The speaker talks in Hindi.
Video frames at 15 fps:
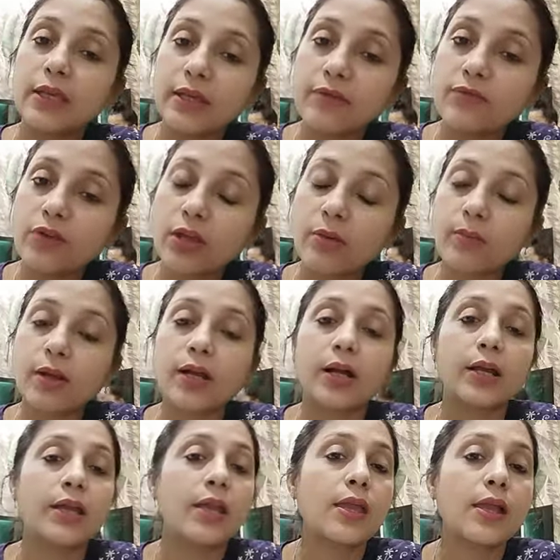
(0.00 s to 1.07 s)
इवनिंग में
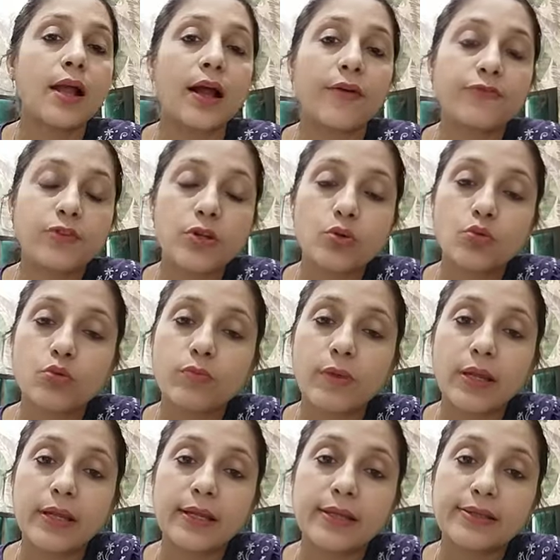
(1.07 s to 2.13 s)
खाइए या आफ्टरनून में
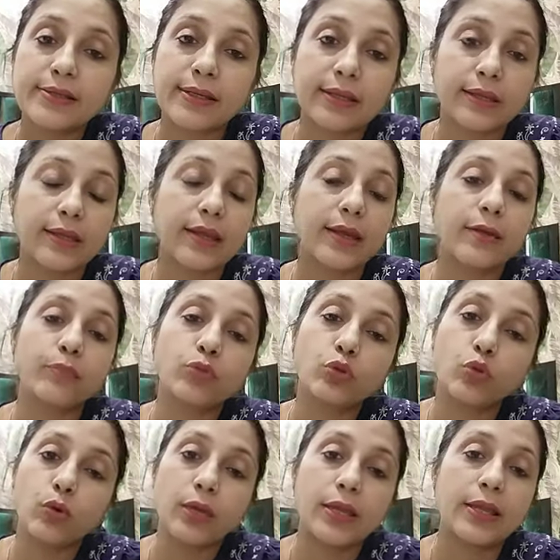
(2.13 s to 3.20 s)
ले ले सकते हैं आप
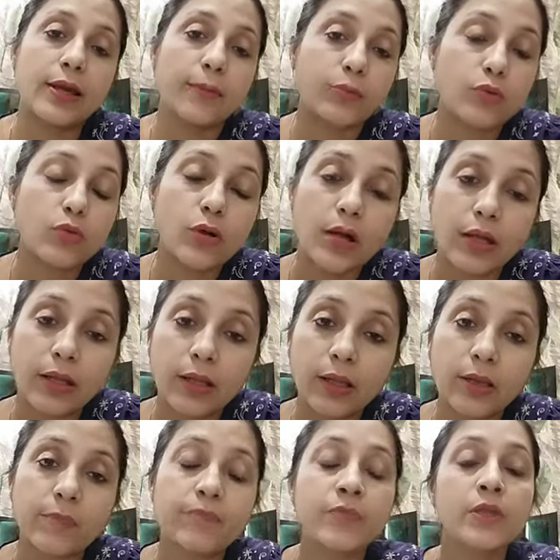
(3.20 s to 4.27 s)
दो केले आपको खाने
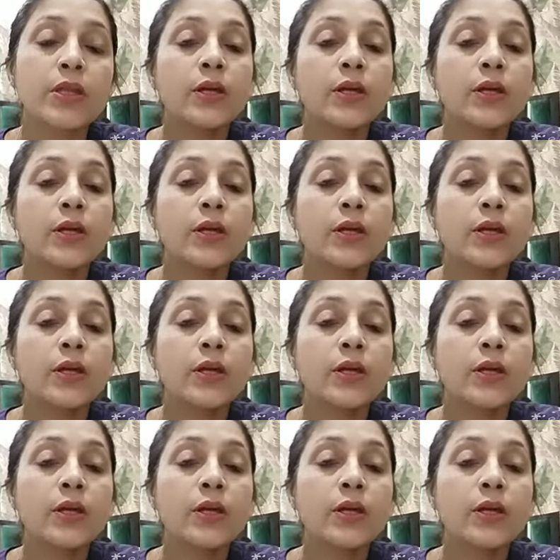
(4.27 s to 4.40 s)
हैं